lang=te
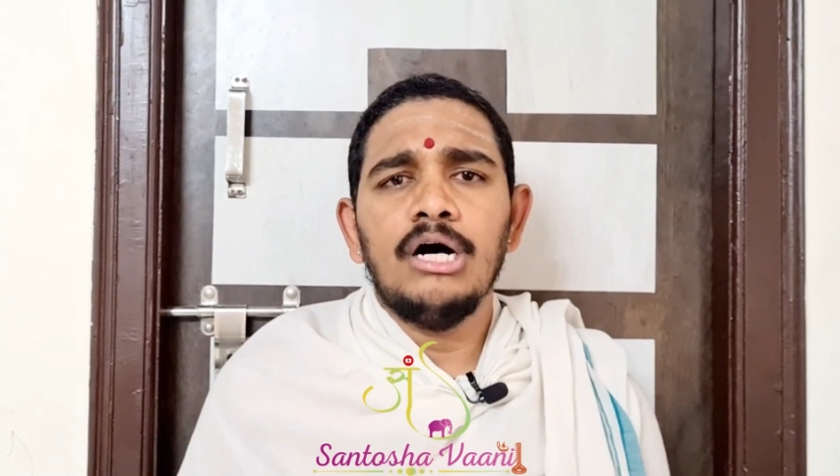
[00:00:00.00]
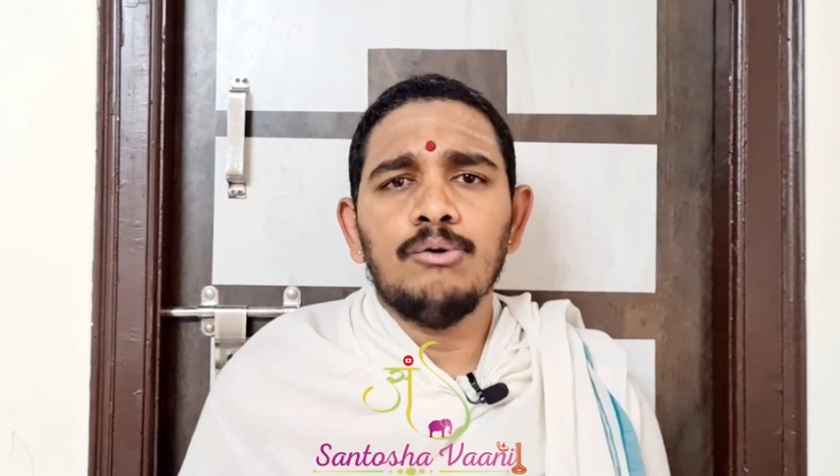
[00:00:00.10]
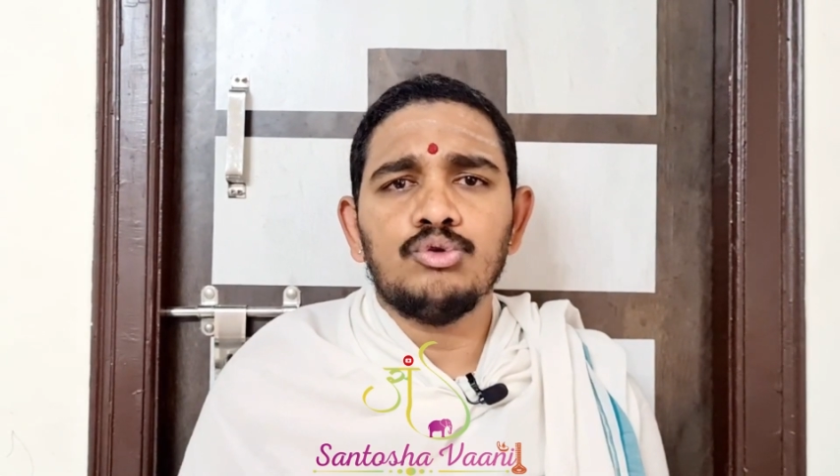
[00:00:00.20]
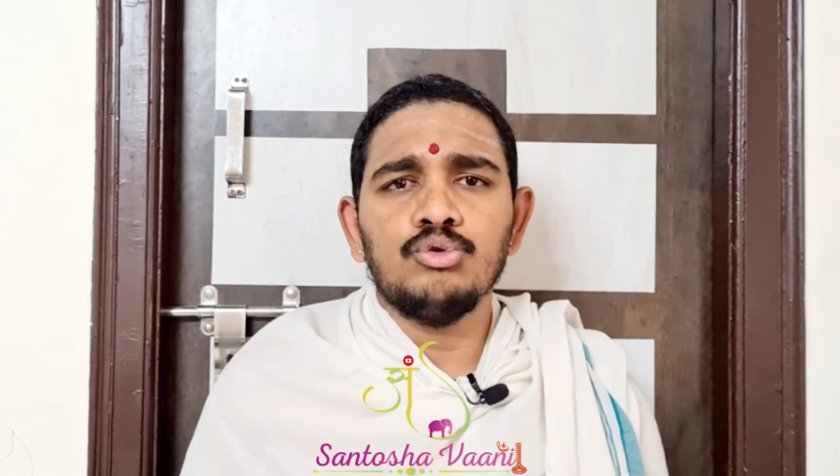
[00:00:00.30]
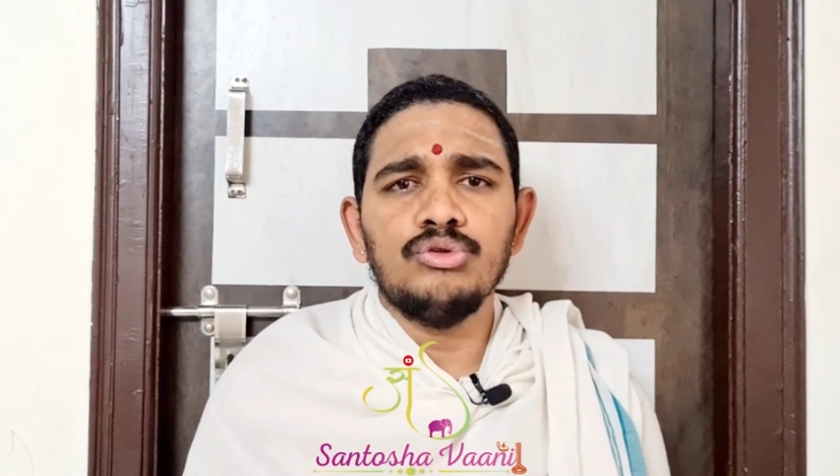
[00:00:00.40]

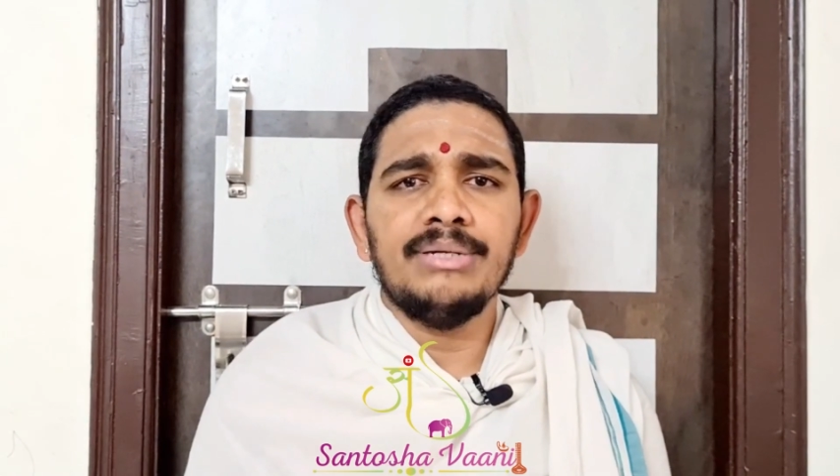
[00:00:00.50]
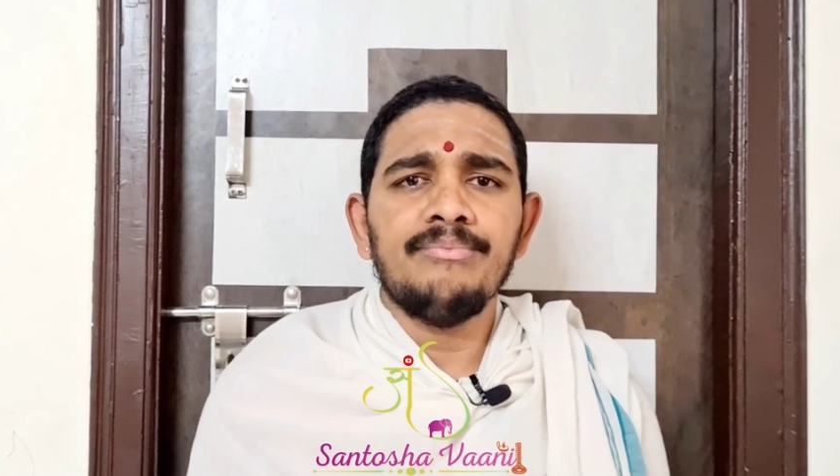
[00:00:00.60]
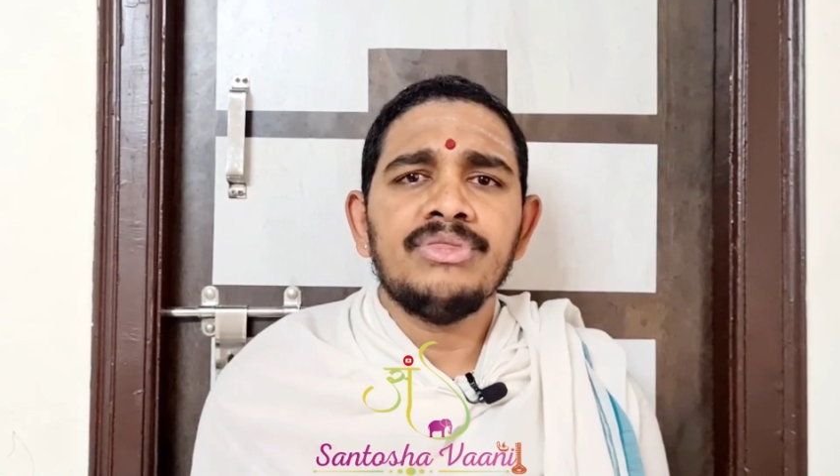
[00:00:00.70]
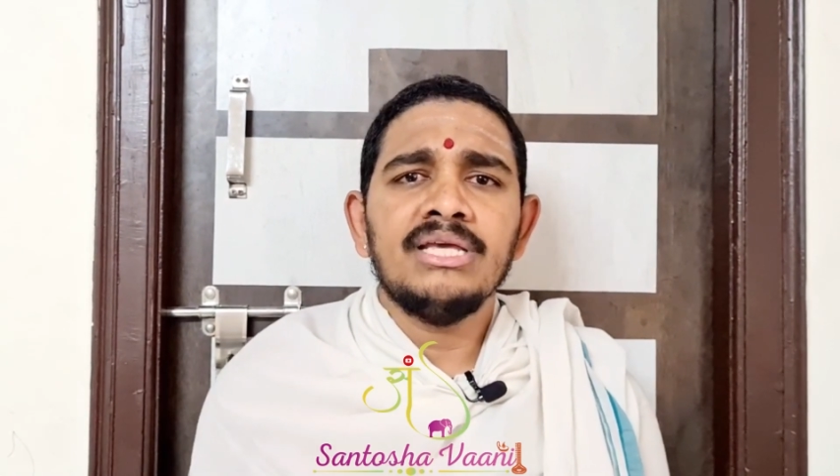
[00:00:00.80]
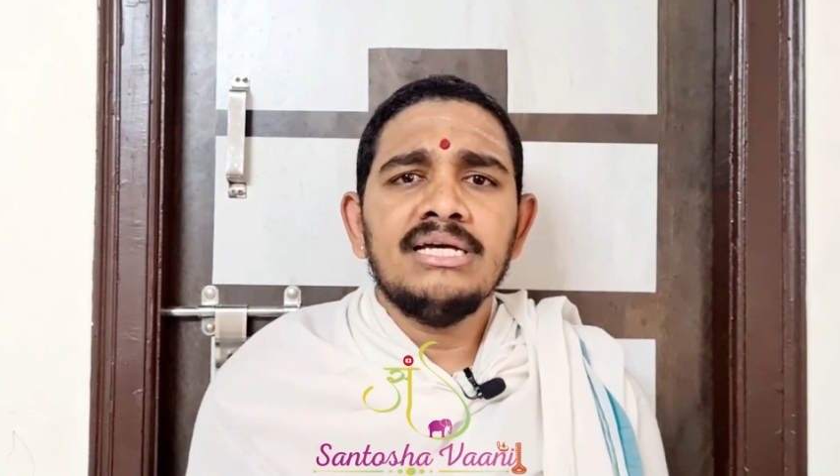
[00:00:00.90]
అవుతుంది
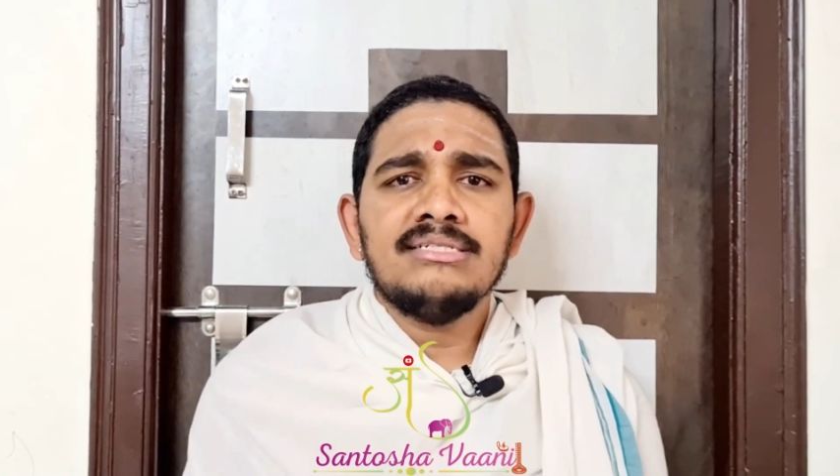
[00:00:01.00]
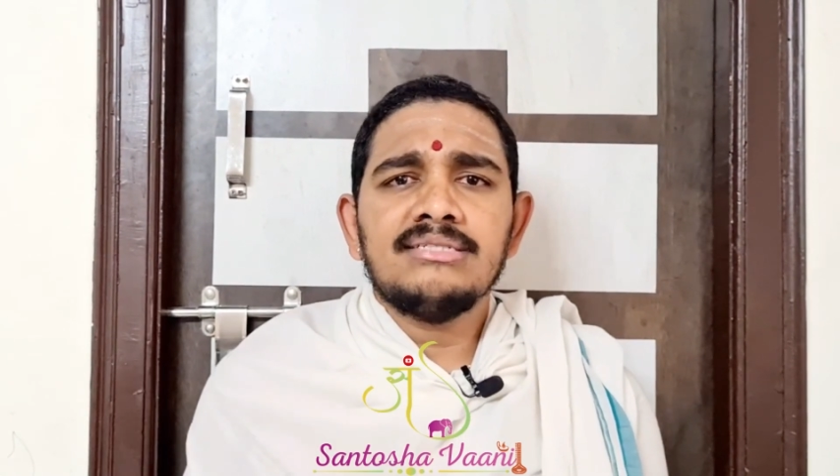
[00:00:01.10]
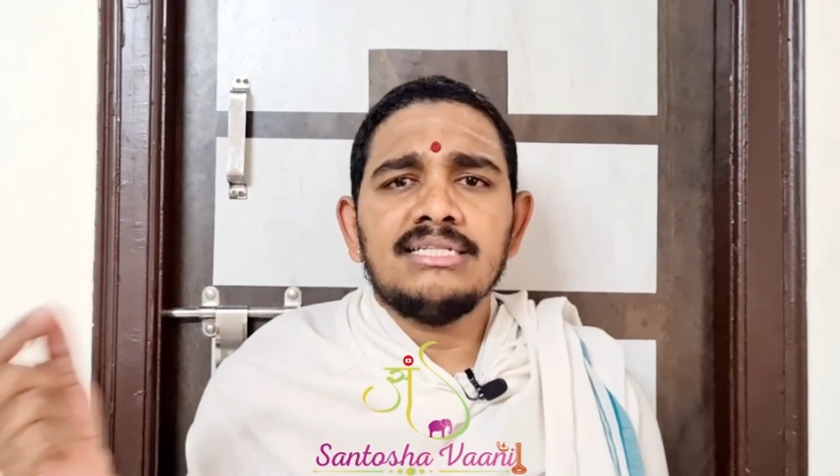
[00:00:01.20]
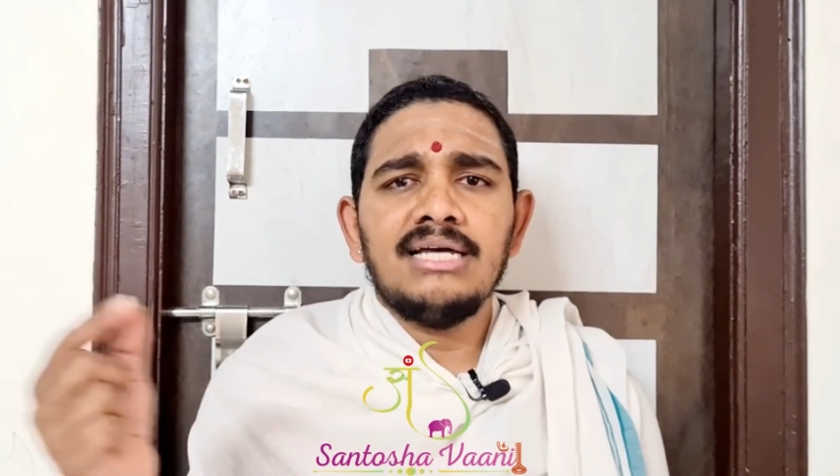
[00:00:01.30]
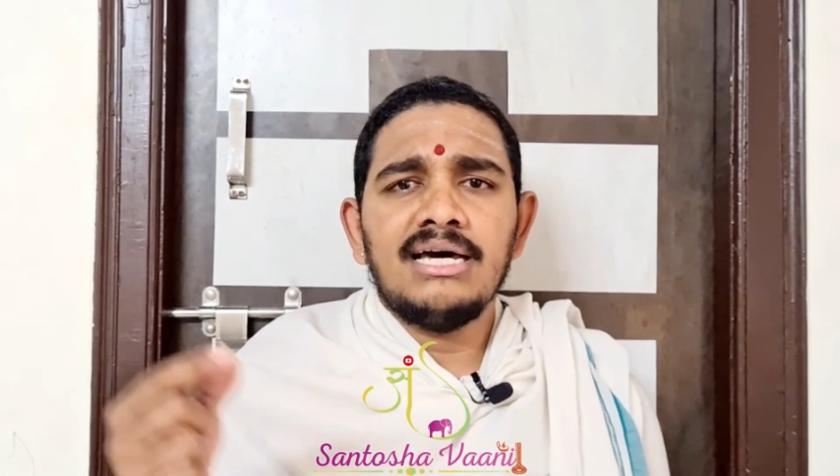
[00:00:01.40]

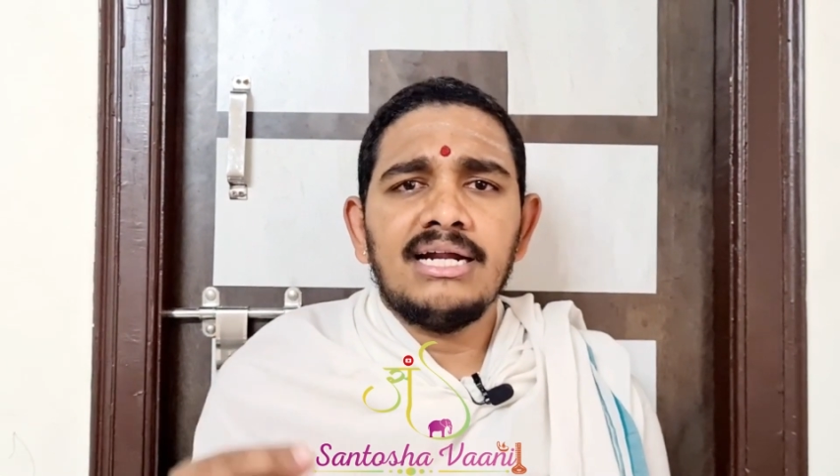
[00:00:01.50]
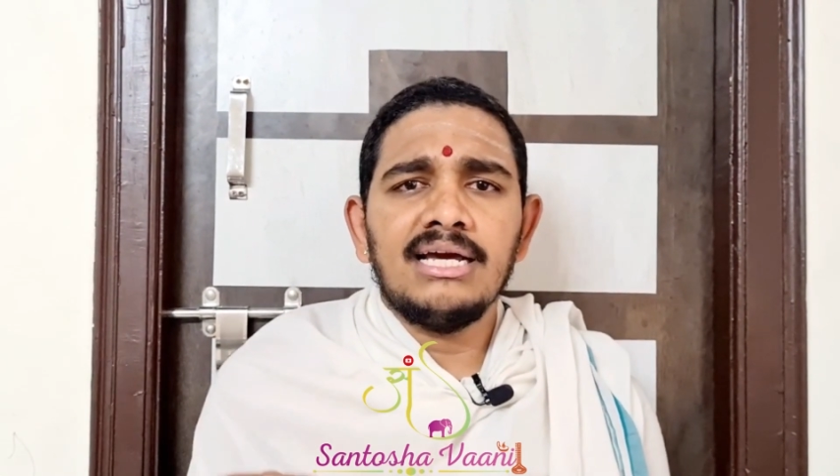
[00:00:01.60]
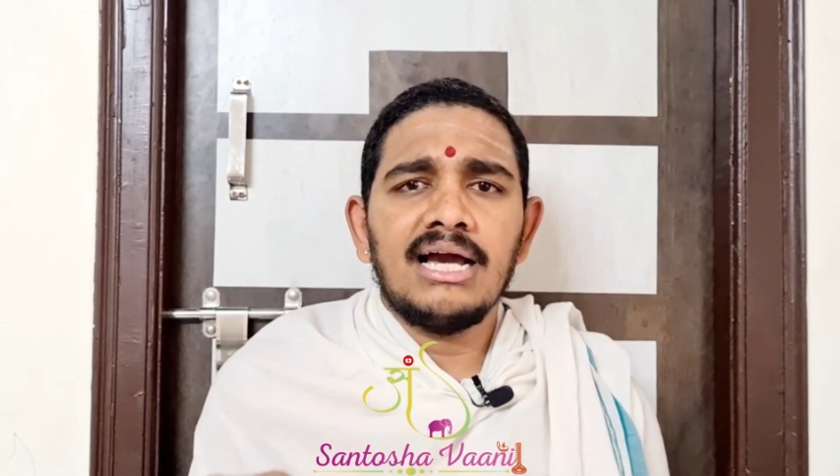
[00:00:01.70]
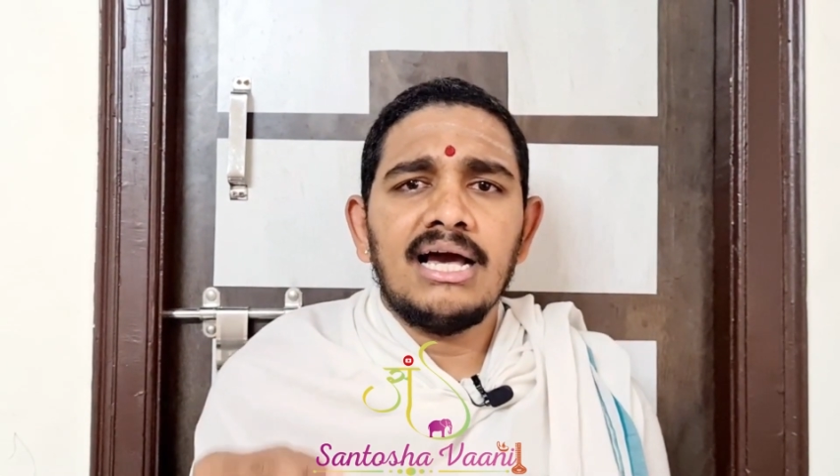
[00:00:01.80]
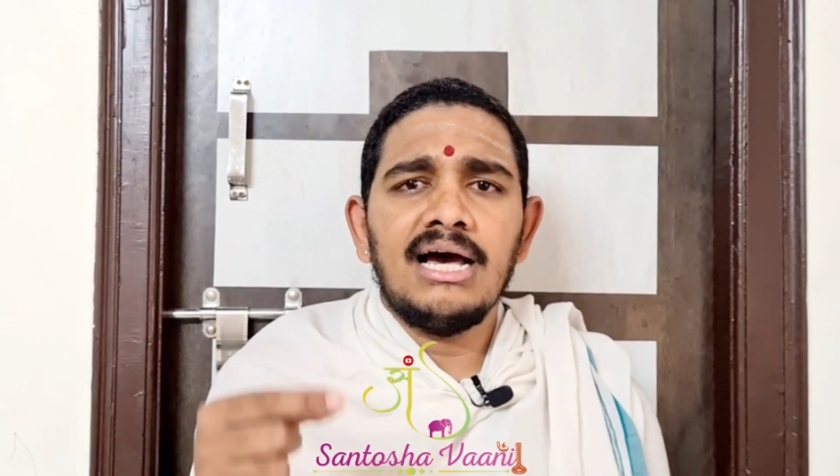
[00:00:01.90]

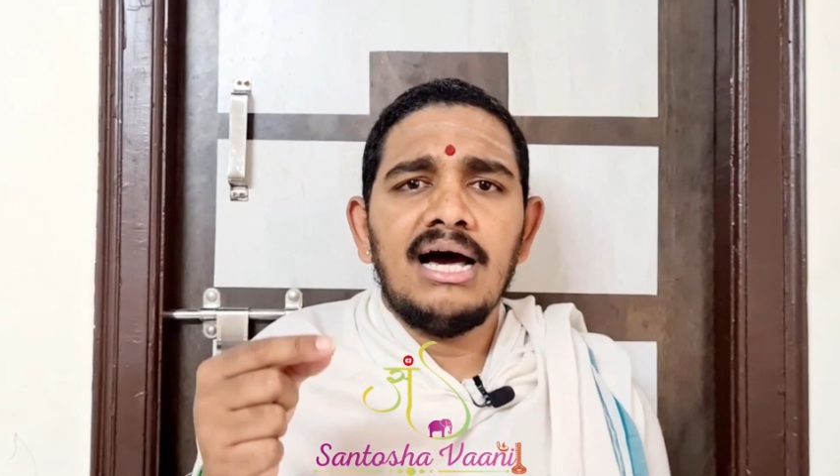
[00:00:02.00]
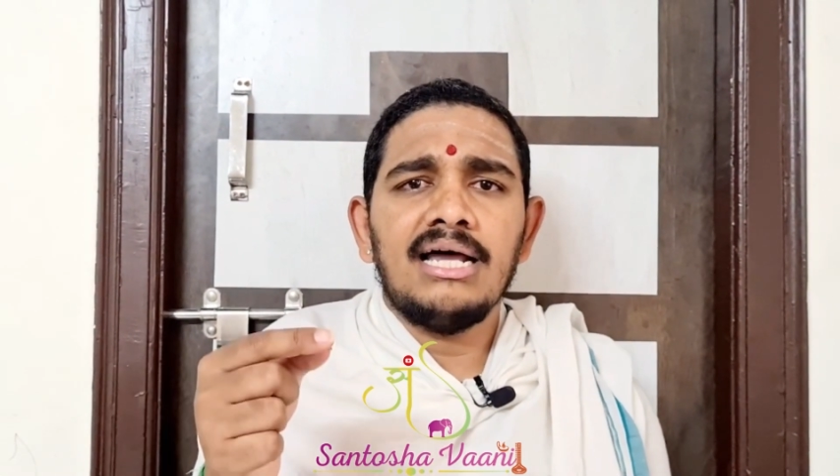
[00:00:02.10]
సాధారణంగా